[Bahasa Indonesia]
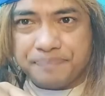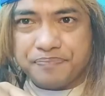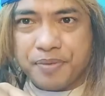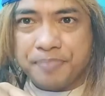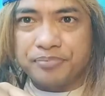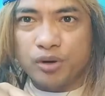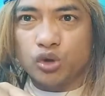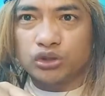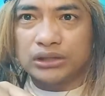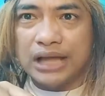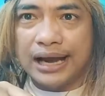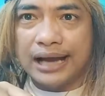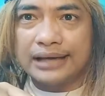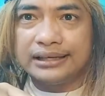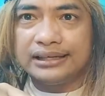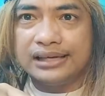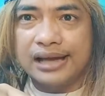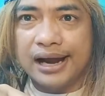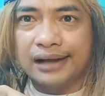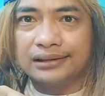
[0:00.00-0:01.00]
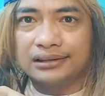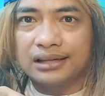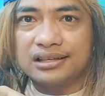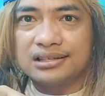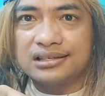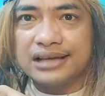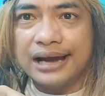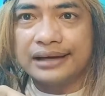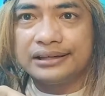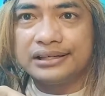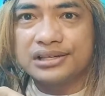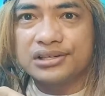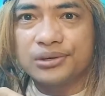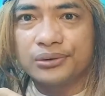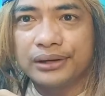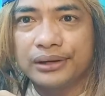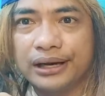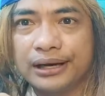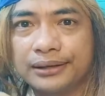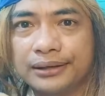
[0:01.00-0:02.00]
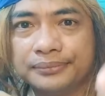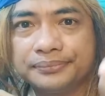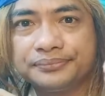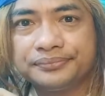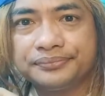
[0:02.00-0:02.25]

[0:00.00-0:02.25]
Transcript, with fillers: pemberontakan ini akan terjadi, saudara.